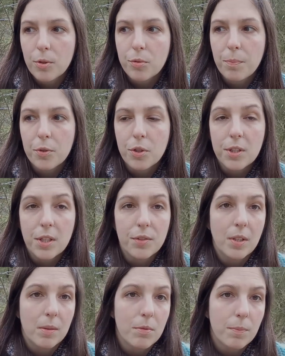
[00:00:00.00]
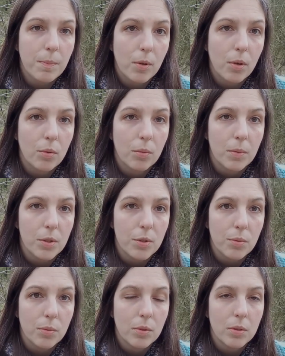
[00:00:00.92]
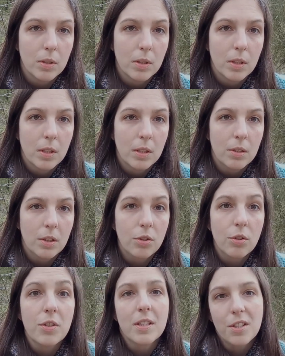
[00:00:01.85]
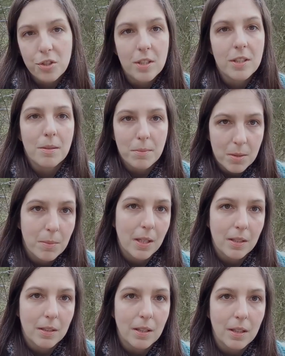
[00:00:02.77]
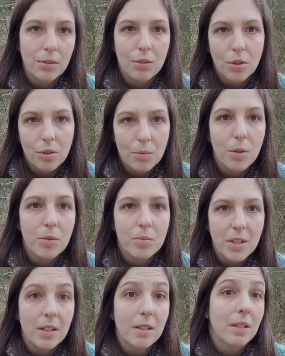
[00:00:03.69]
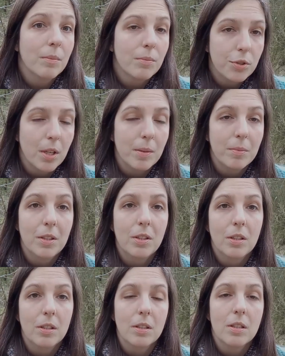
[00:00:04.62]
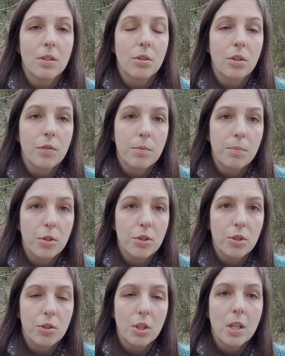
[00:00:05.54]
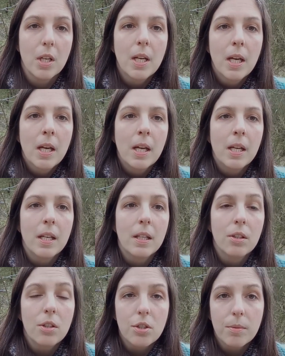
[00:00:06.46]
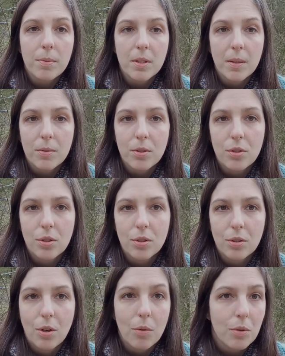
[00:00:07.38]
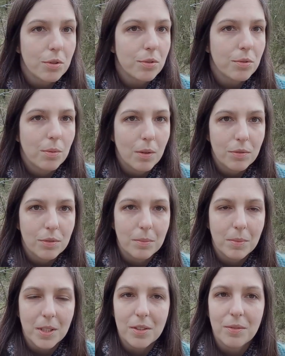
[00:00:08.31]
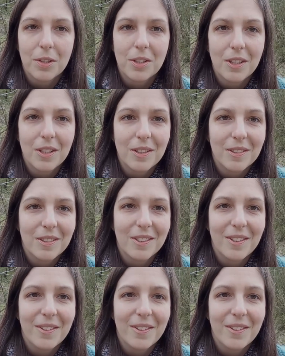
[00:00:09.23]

Po prostu pozostać w takim spokoju umysłu. I to nie znaczy, że nie chcemy zmian, tak? To nie, moim zdaniem przynajmniej nie, nie stoi to w sprzeczności. E, no i żeby nie być gołosłownym jak zwykle,